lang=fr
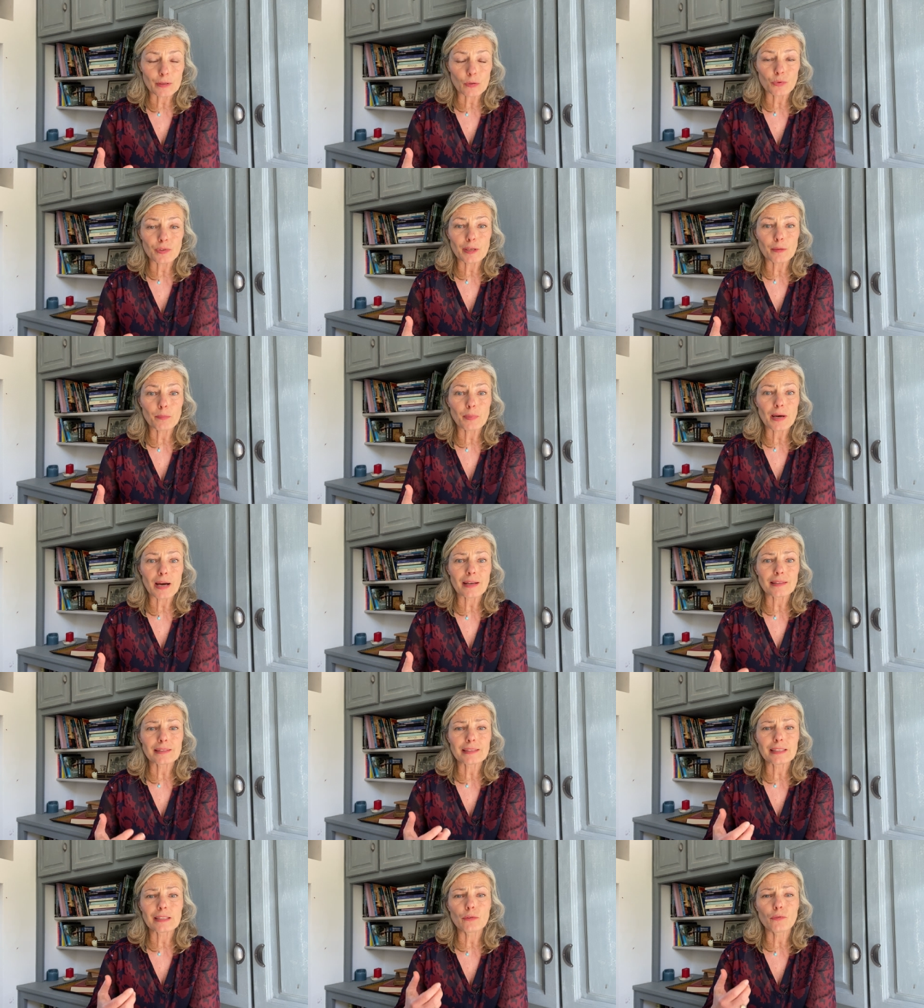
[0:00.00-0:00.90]
Et au
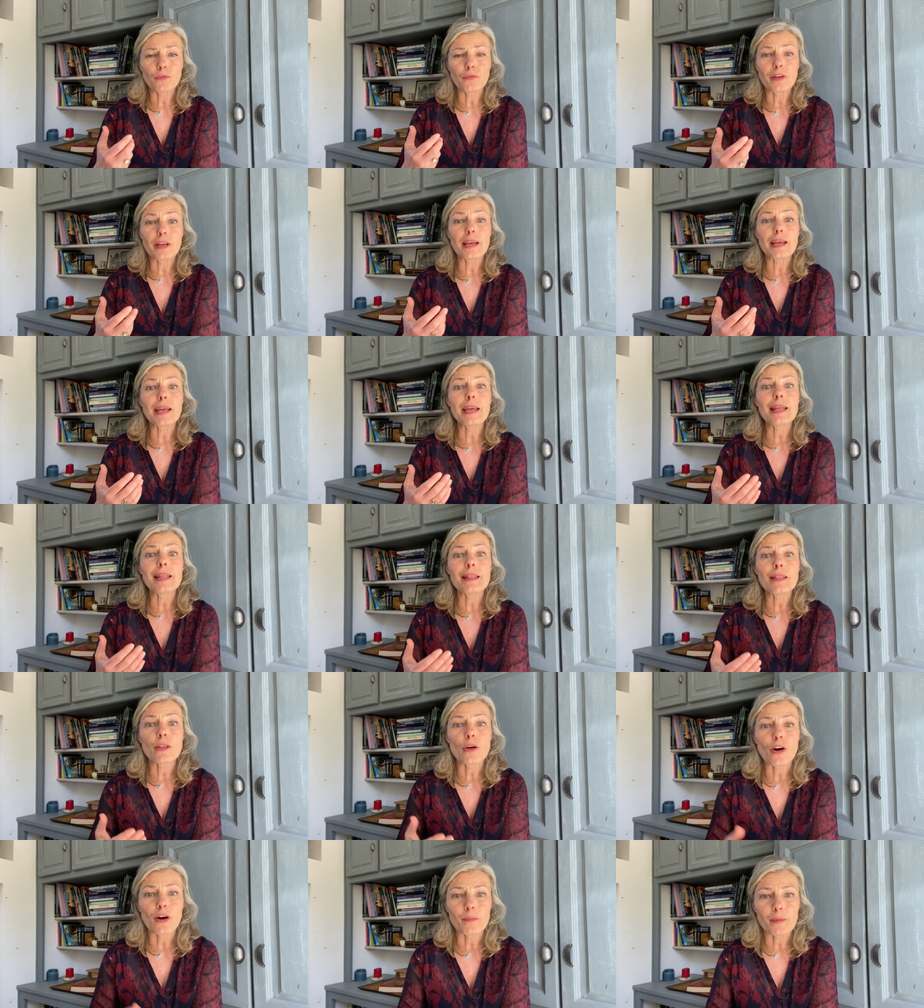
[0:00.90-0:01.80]
départ, ce qui nous fait
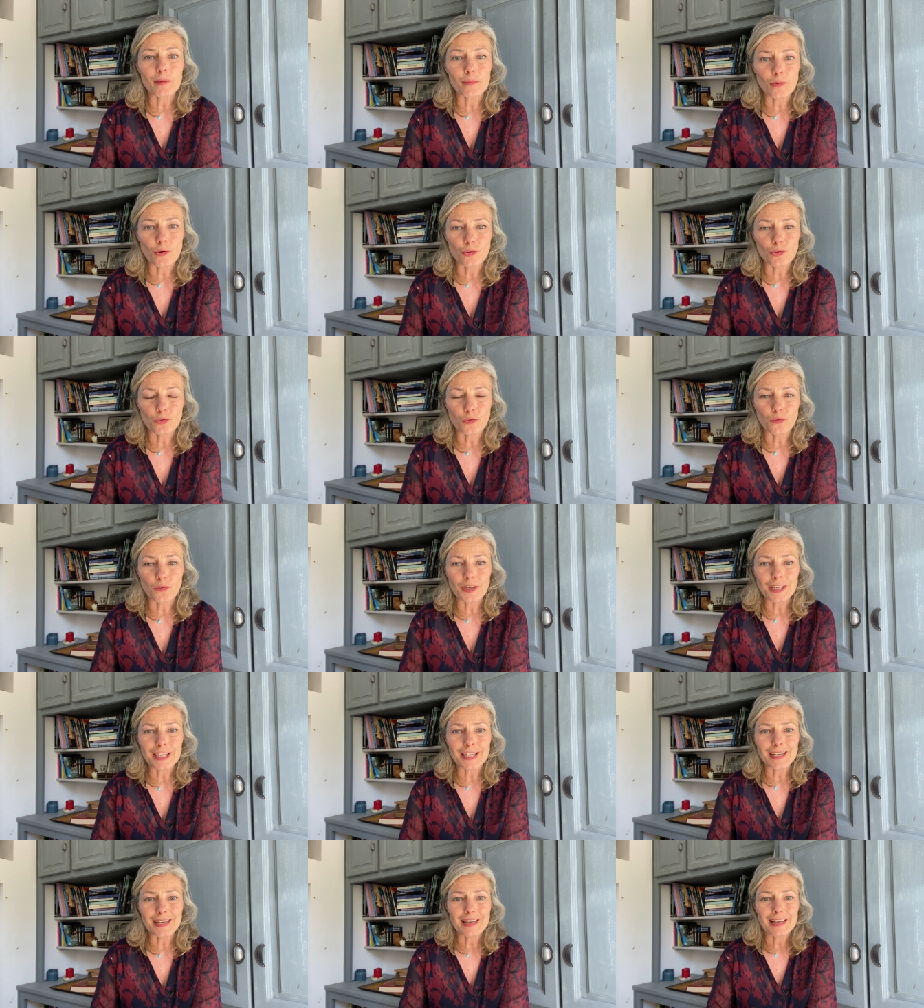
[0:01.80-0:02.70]
énormément
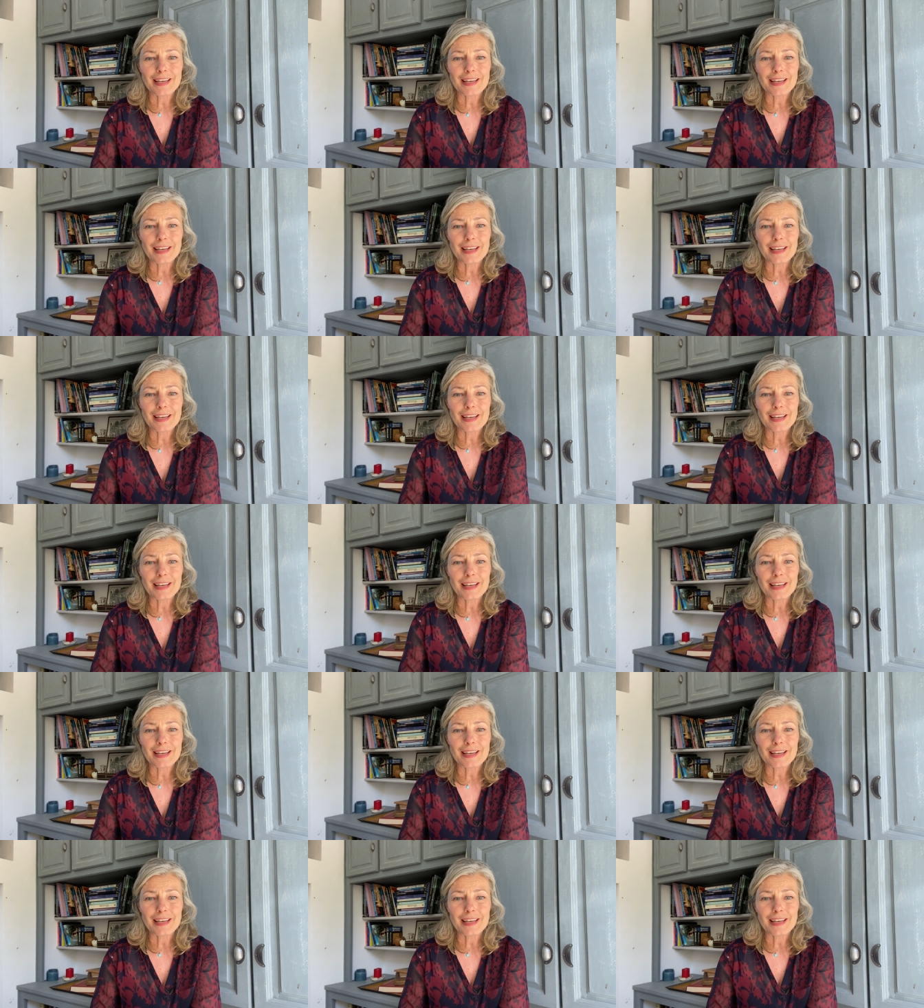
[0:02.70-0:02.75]
souffrir,